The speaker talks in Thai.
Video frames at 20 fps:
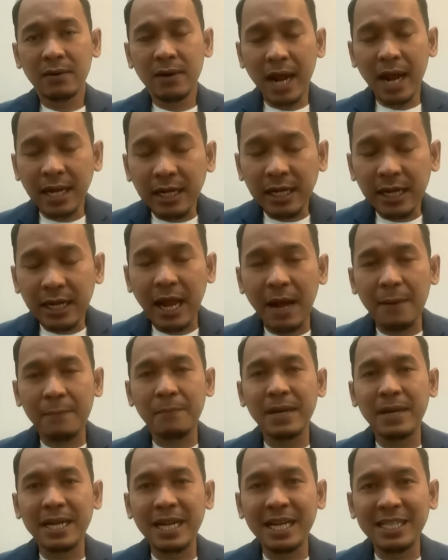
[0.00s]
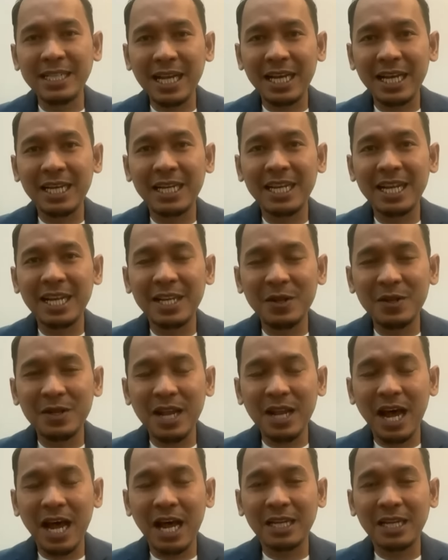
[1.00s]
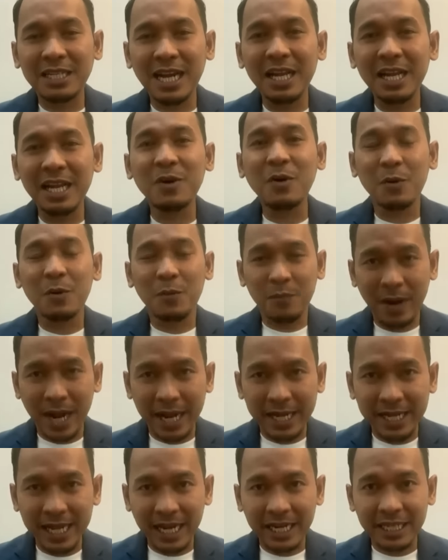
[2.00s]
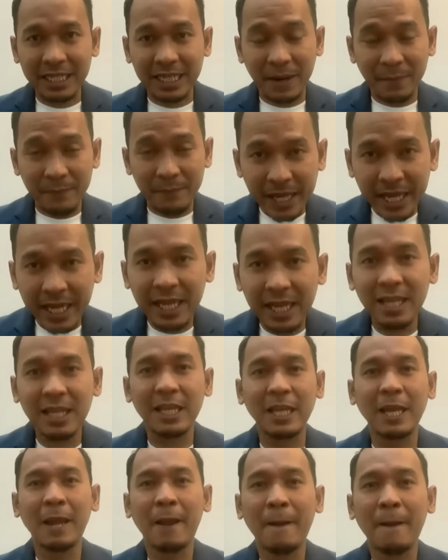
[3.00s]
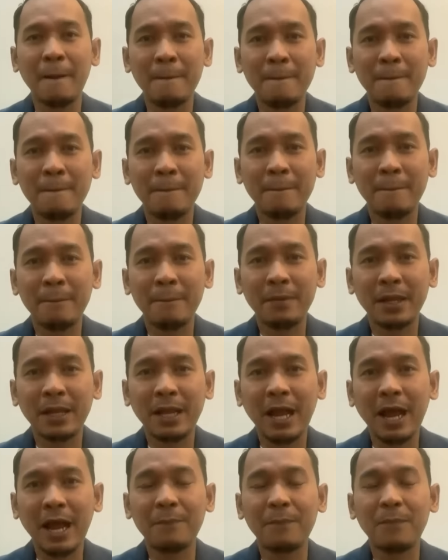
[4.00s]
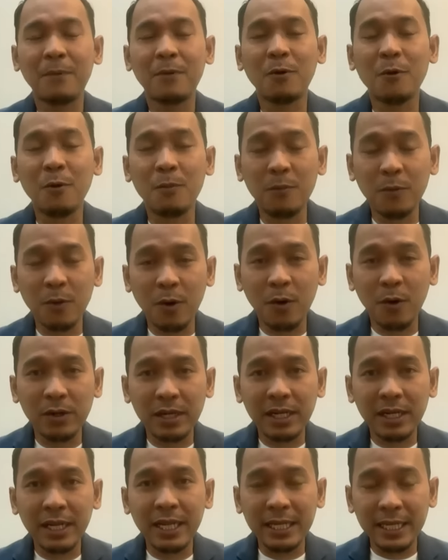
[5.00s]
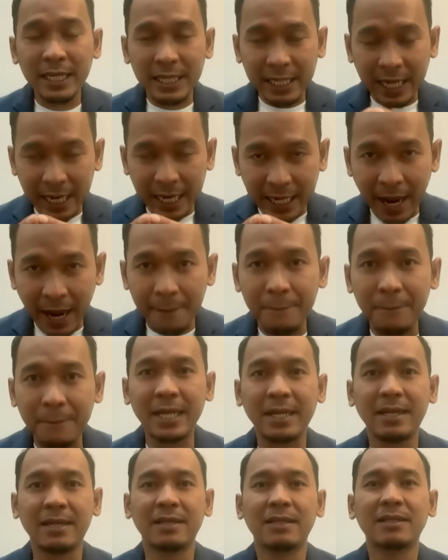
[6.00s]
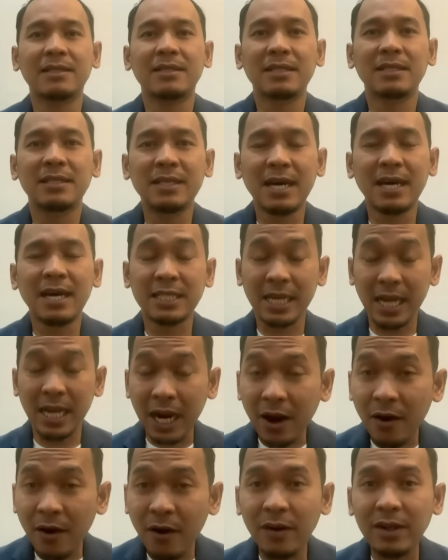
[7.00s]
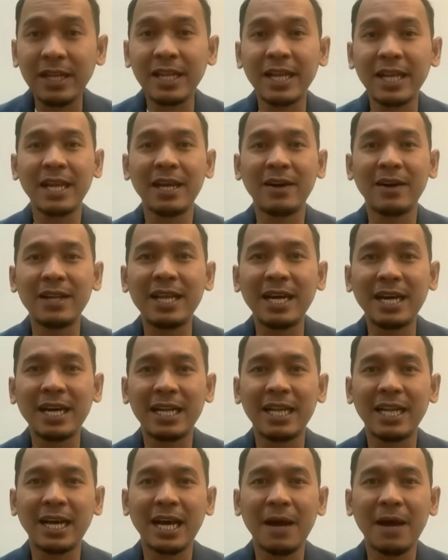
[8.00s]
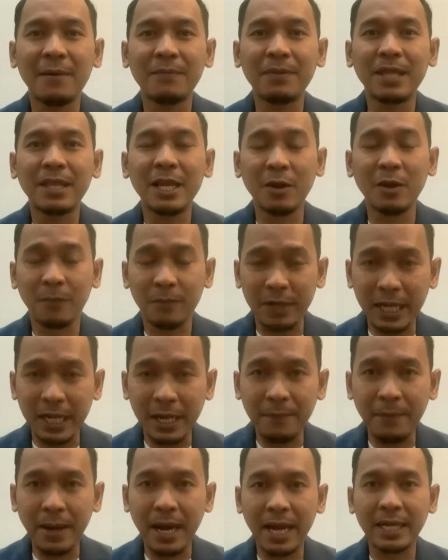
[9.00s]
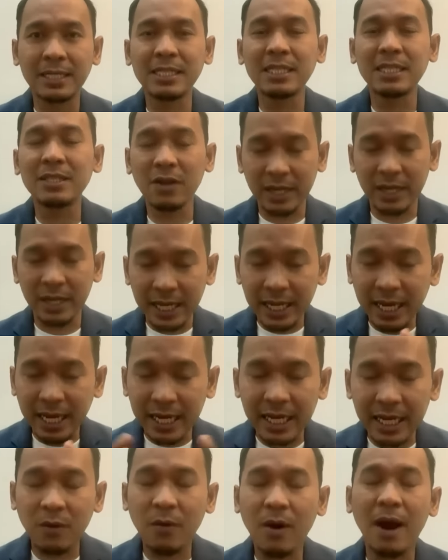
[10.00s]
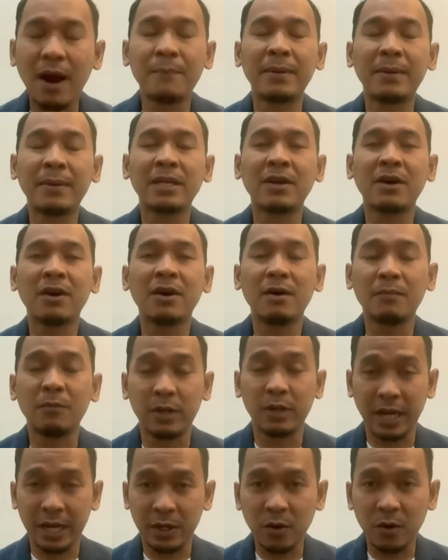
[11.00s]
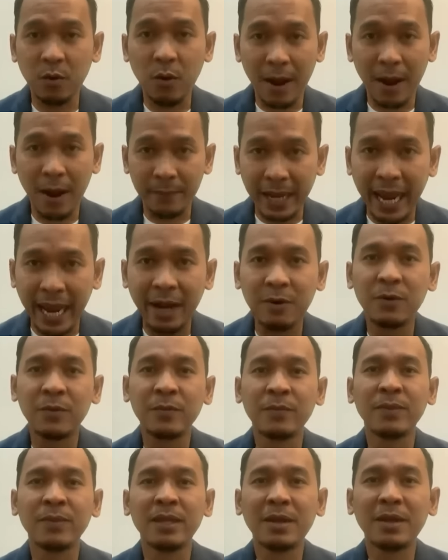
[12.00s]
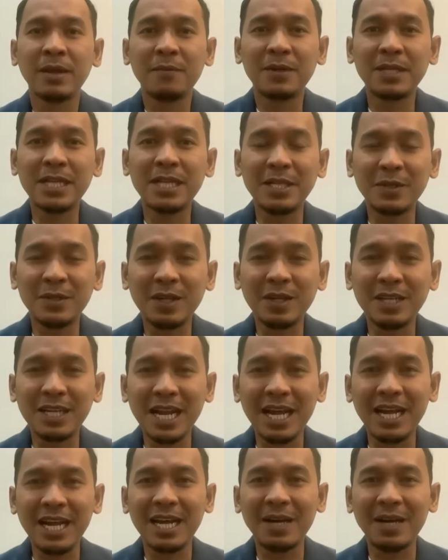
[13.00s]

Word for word: รัฐกลับไม่ได้ใช้ได้ใช้กฎหมายอย่างเต็มที่กับกลุ่มคนที่กระทำผิดหรืออาชญากรที่เขาเรียกกันนะครับที่หลบหนีไปซึ่งตอนนี้คดีความมันก็หมดอายุความแล้วประชาชนก็ตั้ง